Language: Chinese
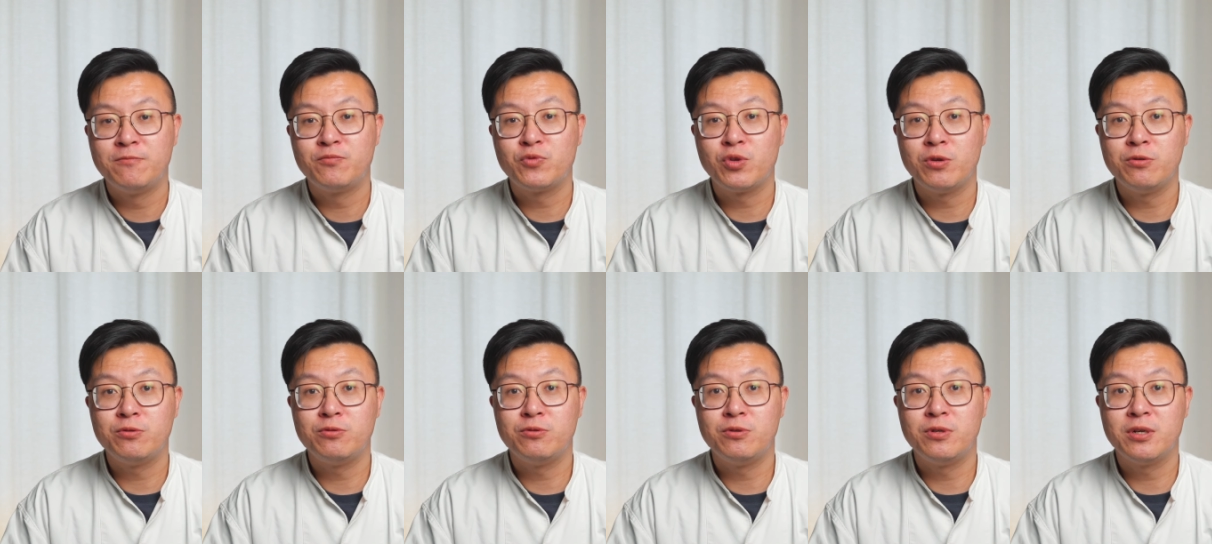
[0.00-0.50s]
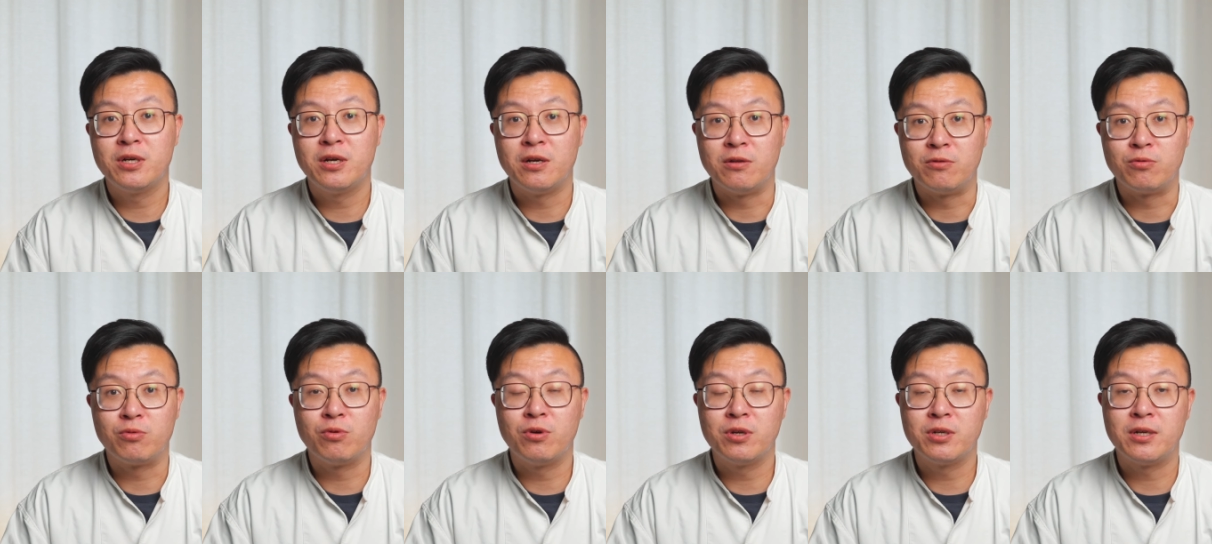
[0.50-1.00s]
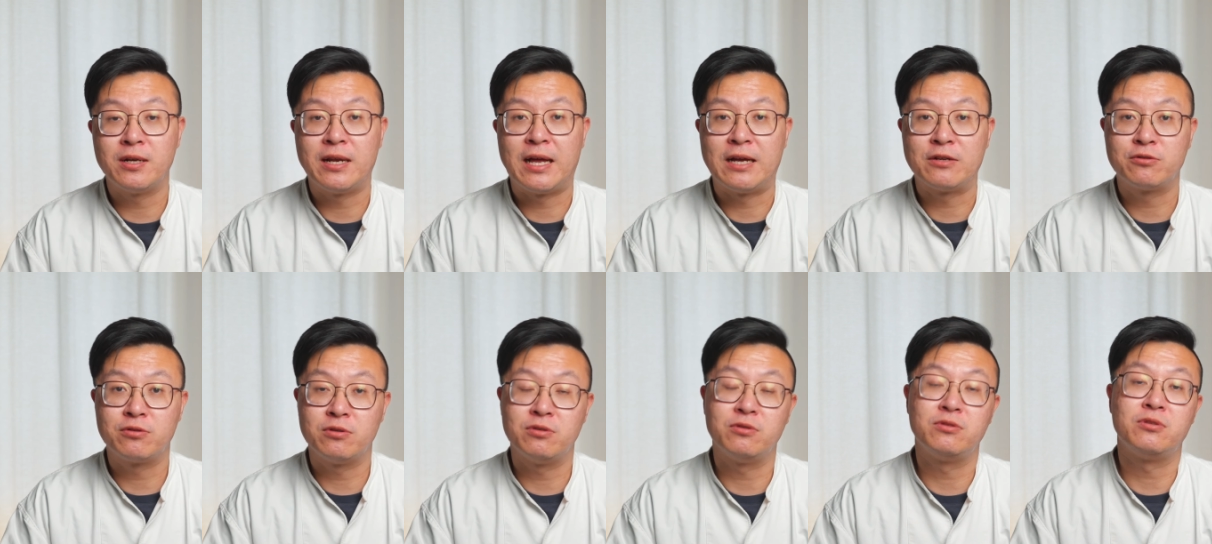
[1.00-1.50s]
对于很多人
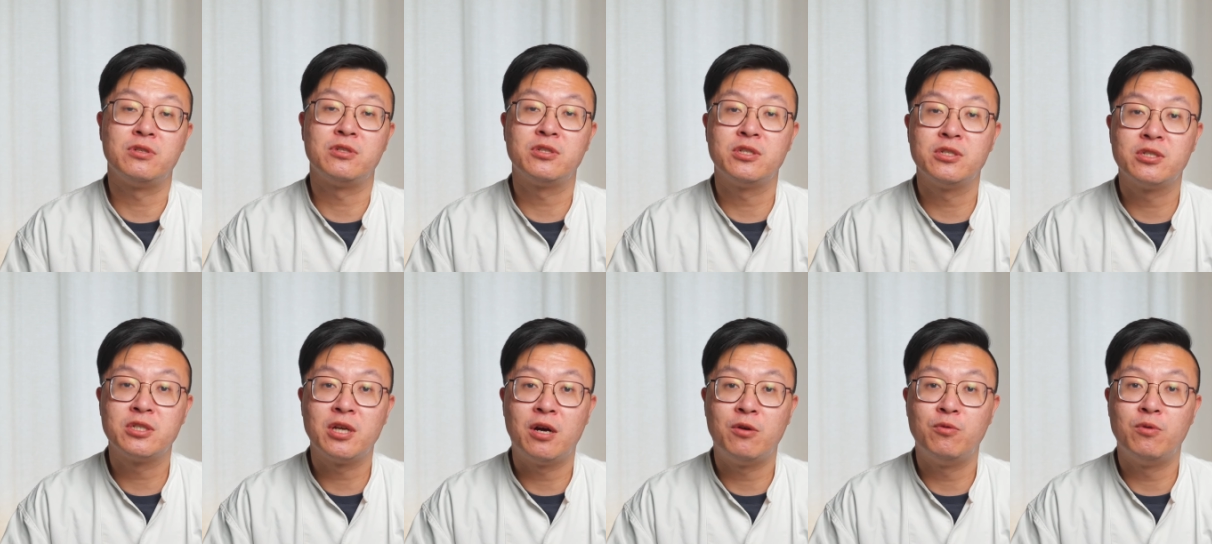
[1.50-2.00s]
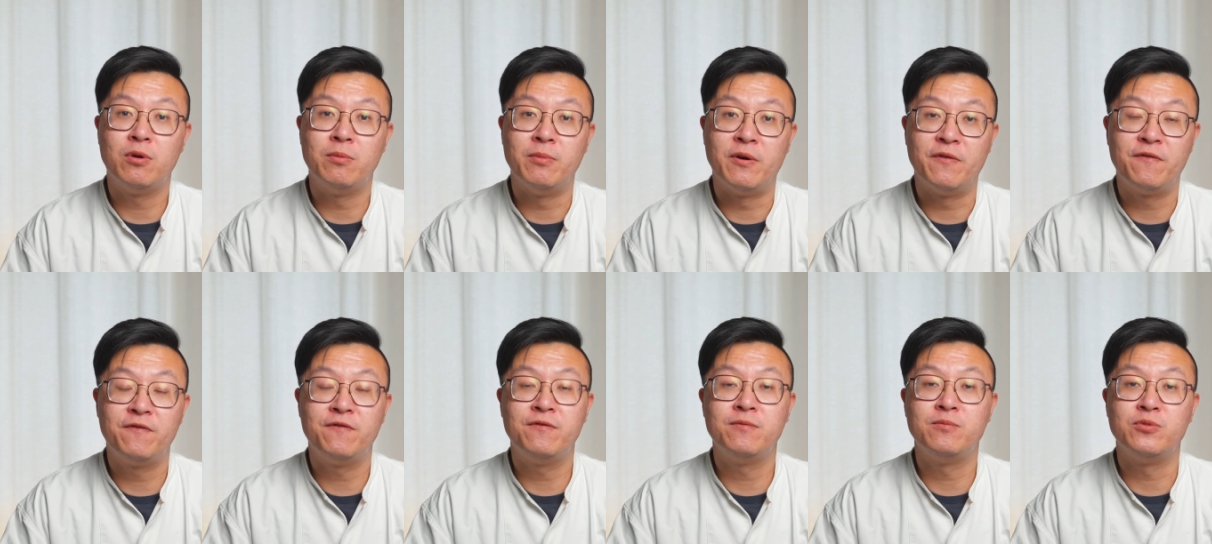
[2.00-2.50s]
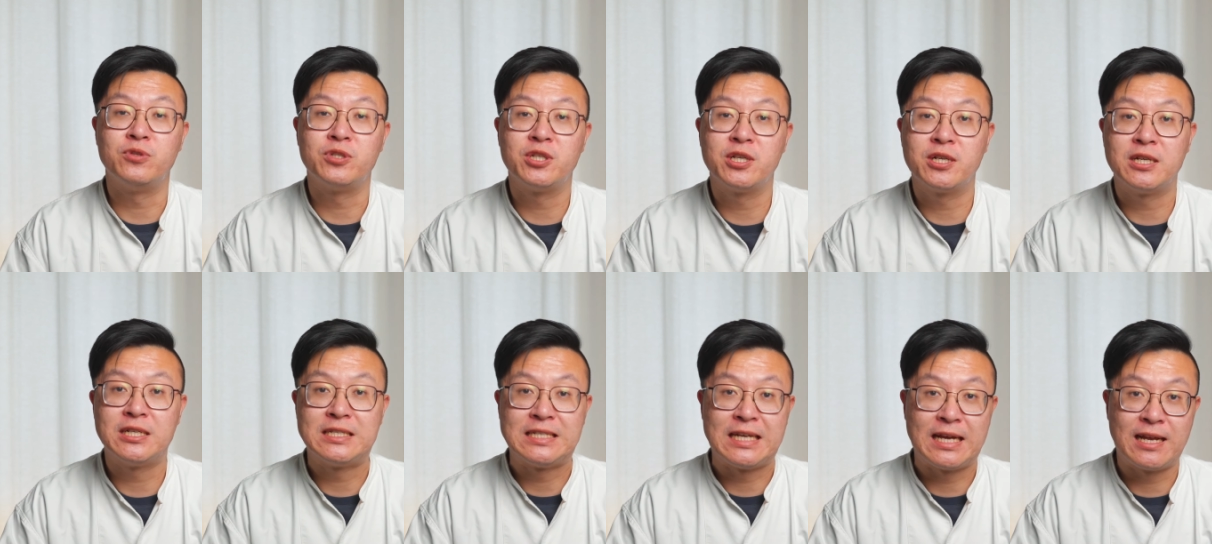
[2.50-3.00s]
来说，尤其是像我们父母
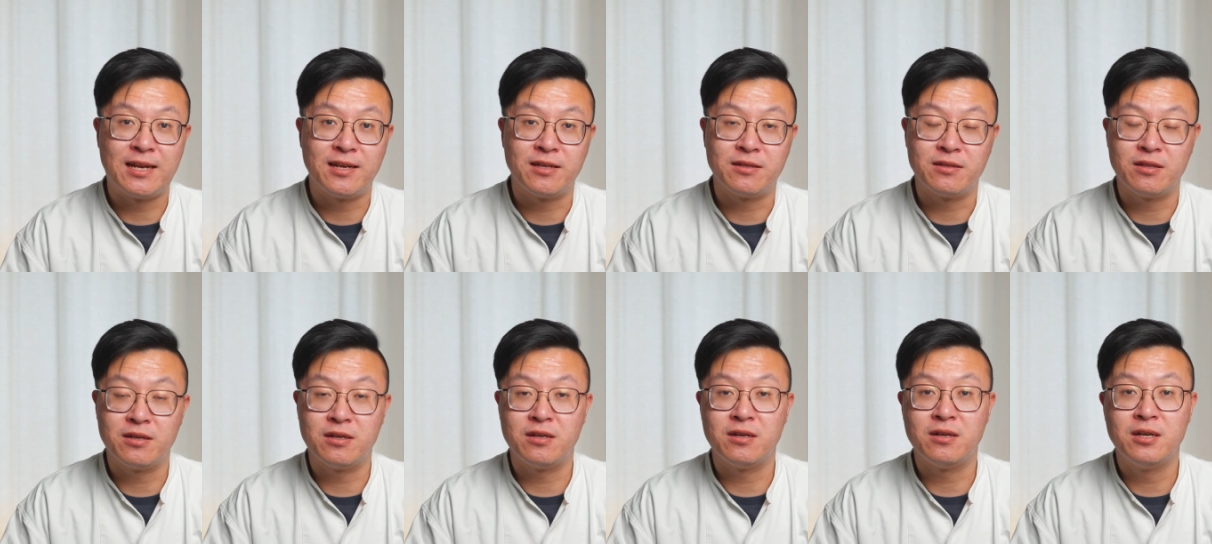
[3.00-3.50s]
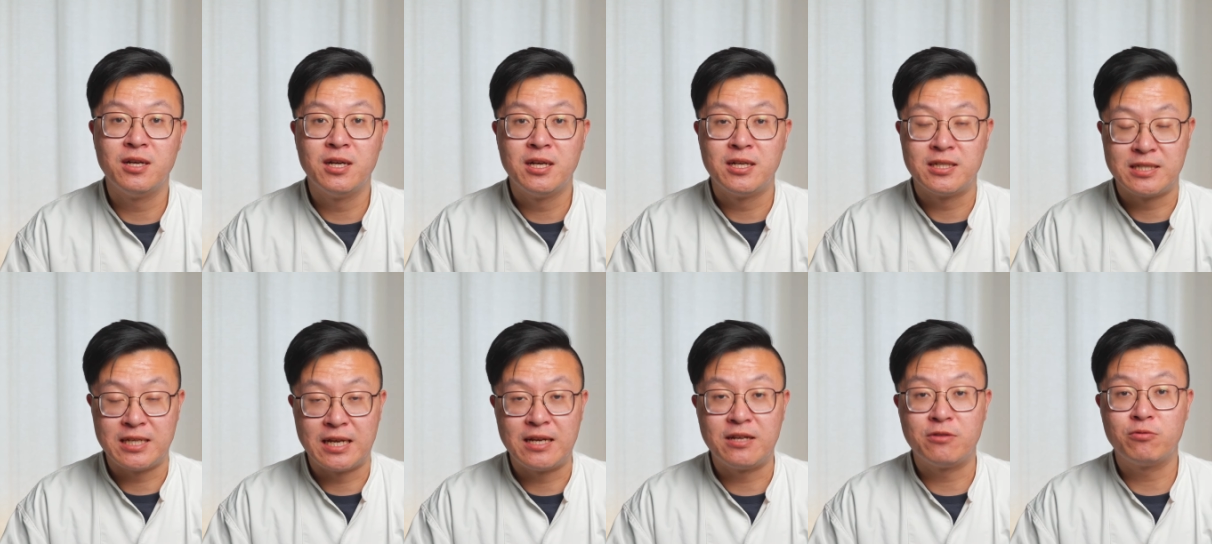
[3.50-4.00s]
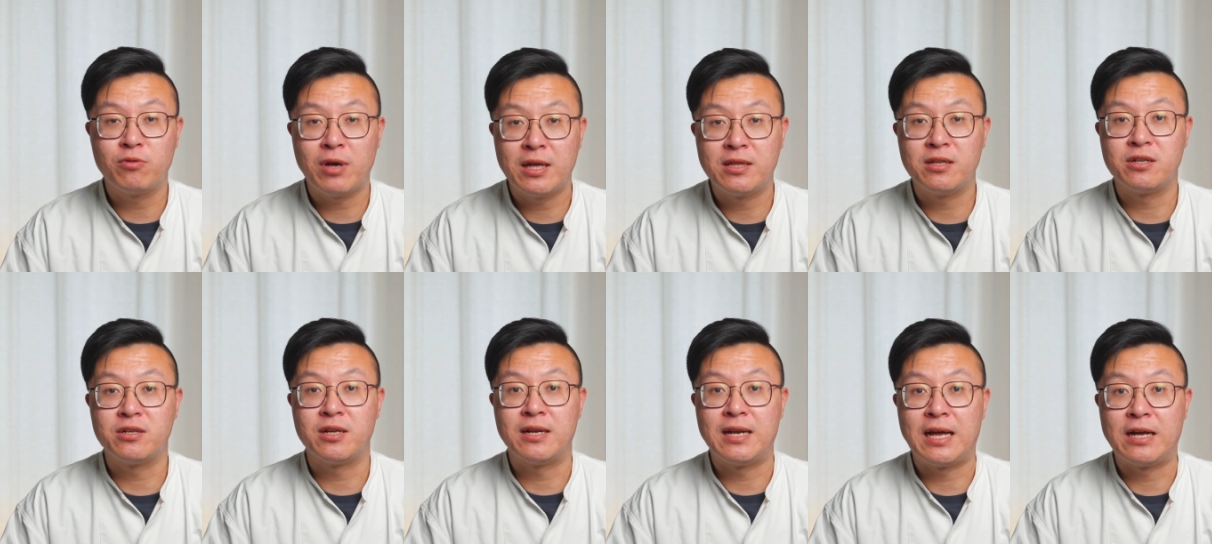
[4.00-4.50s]
这个年龄的年龄段
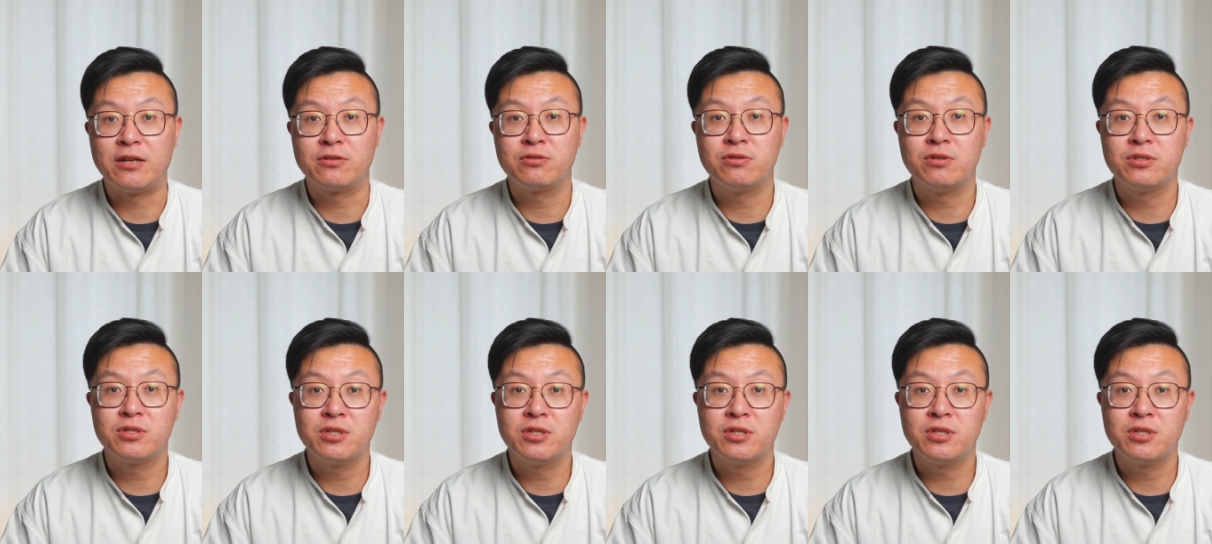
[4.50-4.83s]
的人来说，